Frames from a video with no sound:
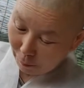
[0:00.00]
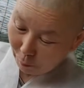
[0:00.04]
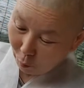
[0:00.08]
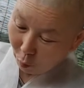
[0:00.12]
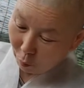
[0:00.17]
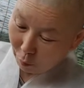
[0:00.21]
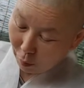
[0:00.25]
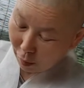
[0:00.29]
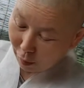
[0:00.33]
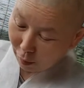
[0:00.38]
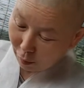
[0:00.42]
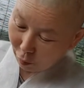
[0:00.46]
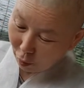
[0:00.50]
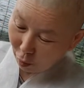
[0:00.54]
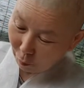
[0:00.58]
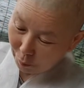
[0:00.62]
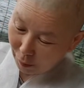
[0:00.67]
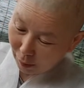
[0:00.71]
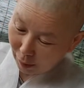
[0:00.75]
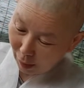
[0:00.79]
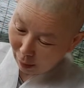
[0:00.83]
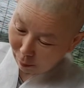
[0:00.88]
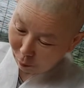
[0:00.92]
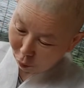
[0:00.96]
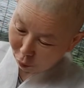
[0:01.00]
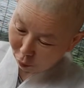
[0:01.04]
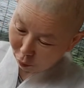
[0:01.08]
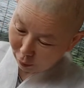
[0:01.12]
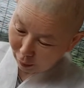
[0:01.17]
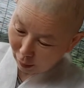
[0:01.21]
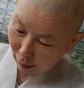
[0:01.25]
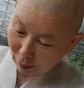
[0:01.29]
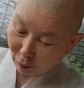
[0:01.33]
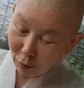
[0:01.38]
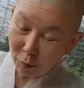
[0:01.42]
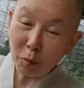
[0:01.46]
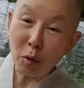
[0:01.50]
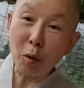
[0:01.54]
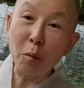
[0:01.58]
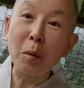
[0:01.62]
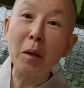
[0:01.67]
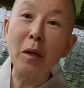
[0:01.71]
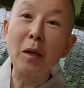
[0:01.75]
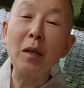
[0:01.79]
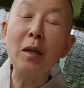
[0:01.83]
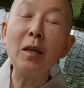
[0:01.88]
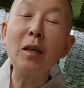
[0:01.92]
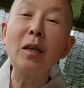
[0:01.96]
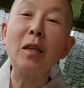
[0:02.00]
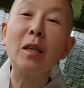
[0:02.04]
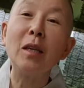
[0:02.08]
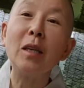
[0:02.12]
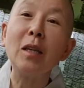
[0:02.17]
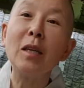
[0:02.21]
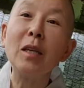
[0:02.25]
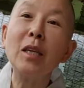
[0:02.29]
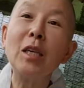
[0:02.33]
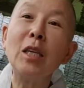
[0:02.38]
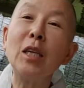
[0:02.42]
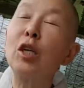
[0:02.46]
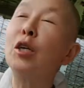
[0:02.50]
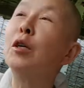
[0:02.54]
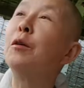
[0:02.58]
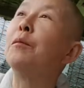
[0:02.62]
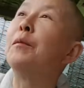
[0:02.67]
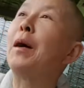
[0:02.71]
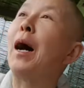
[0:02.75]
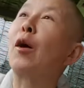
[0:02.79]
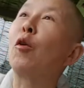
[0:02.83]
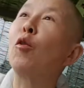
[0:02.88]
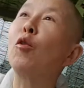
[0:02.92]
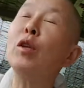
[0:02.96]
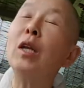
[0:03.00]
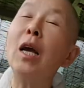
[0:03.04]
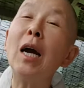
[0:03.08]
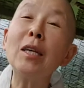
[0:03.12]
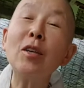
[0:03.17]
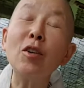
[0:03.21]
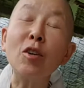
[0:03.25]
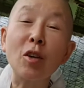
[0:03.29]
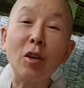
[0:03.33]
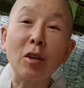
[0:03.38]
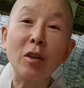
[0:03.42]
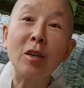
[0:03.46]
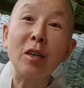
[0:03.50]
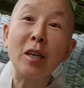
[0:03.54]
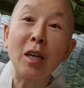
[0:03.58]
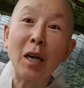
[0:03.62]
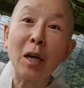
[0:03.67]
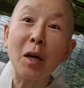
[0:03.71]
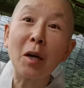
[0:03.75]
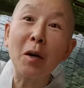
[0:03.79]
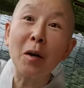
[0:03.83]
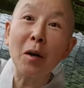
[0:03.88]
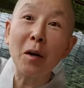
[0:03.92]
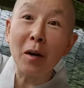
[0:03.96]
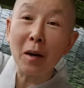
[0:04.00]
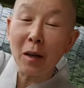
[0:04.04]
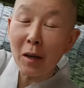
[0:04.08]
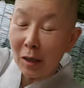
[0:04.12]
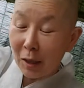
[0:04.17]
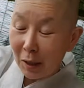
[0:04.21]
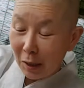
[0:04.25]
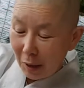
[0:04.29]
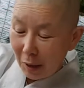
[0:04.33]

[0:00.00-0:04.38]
보면은 커피나무를 가서 보면은 지금 아로니아처럼 그래요.